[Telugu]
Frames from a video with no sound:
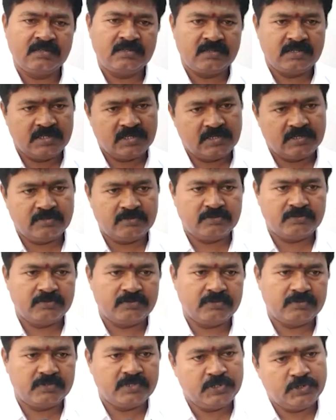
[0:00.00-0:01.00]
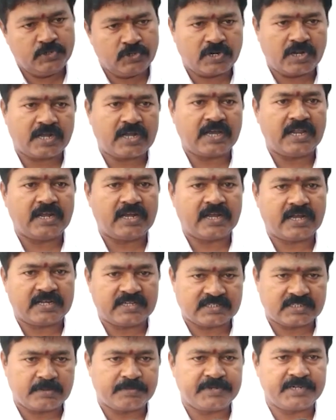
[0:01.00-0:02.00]
నేను ఎన్నో రకాలుగా
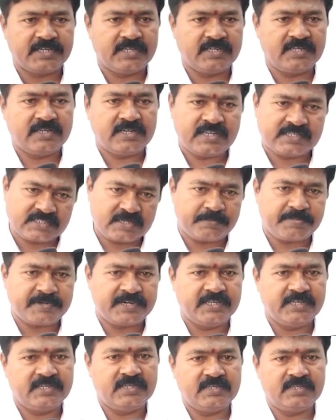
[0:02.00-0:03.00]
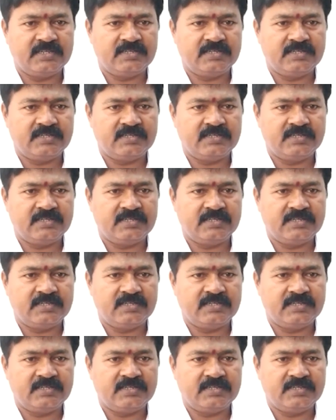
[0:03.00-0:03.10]
కష్టపడి నష్టపడి